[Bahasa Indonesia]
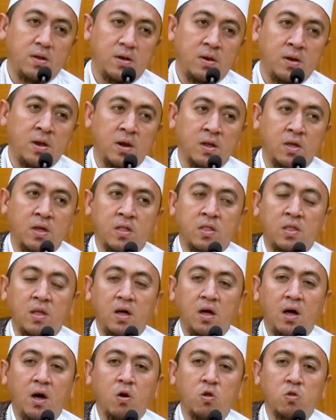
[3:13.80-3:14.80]
Dan
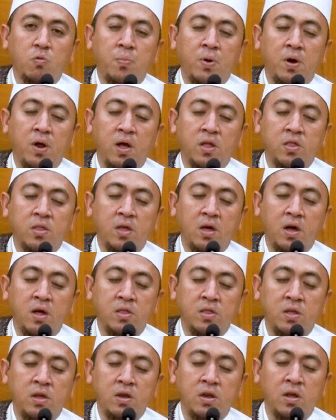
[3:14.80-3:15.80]
kita harus
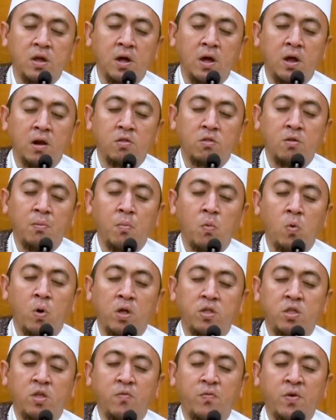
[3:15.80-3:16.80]
berhati-hati dengan
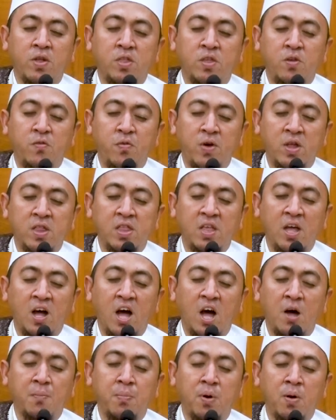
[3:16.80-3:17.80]
semua sifat-sifat yang
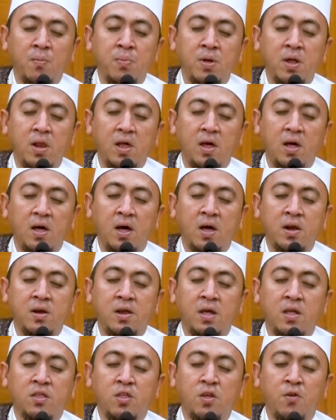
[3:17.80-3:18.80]
apabila
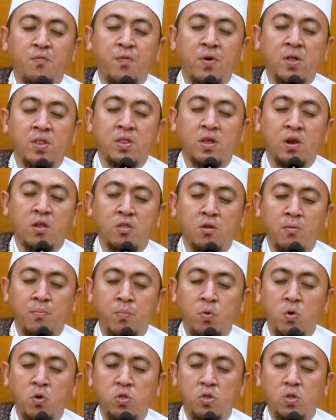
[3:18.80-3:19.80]
ada sifat
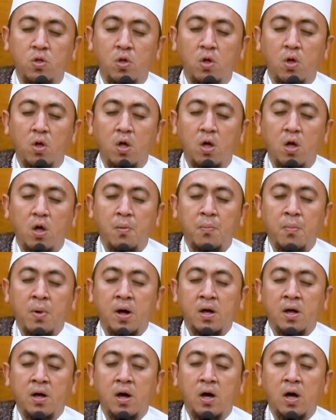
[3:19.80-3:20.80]
tersebut,
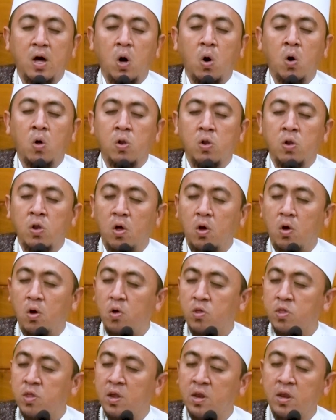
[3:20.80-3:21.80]
maka
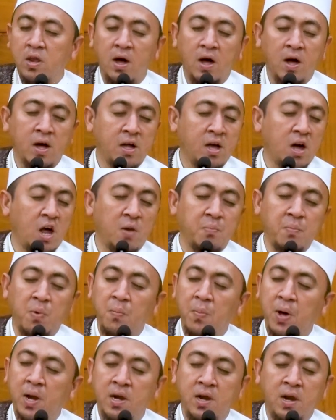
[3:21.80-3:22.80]
Allah tidak akan
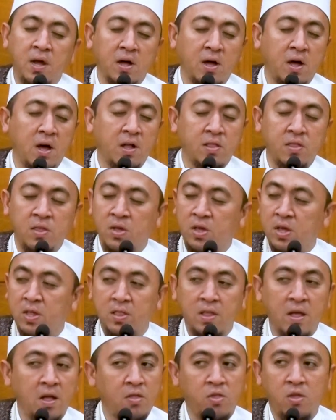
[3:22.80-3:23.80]
memandang hati
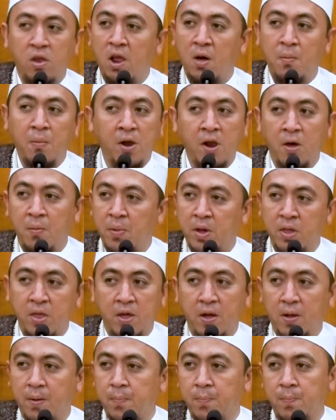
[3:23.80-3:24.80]
kita
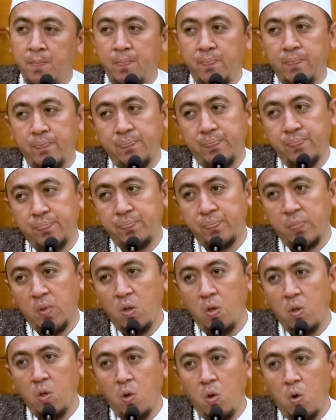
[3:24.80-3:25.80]
selama-lamanya.
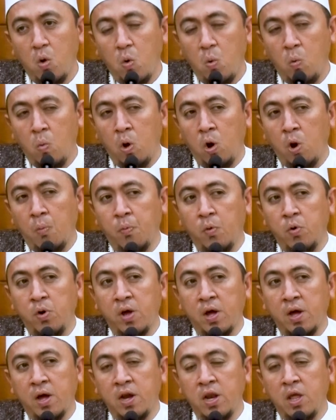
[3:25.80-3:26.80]
Walaupun
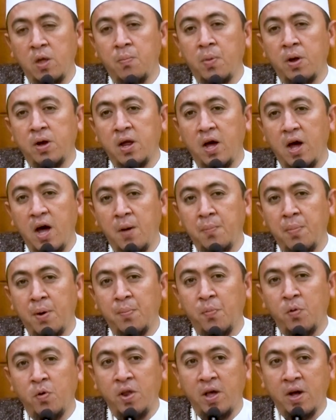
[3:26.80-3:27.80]
dengan ibadah
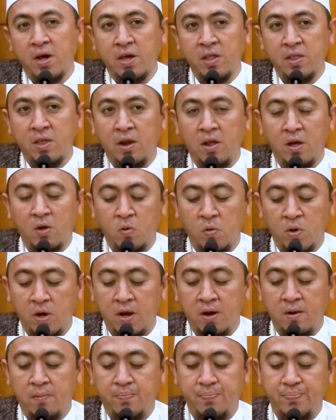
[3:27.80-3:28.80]
apapun yang kita
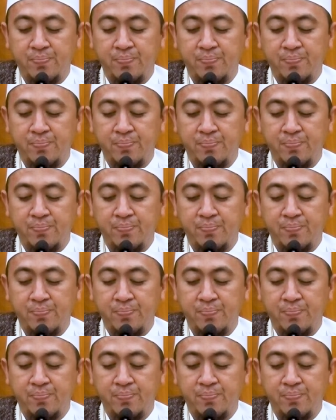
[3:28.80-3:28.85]
lakukan.